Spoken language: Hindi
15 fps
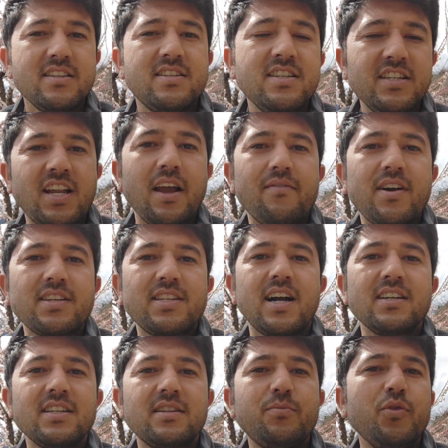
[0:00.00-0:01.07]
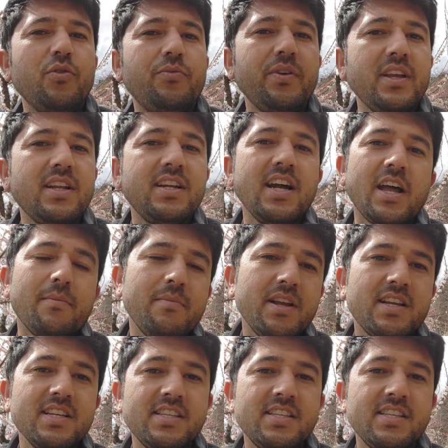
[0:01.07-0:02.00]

सी टाइप का चार्जर तो फिर घर में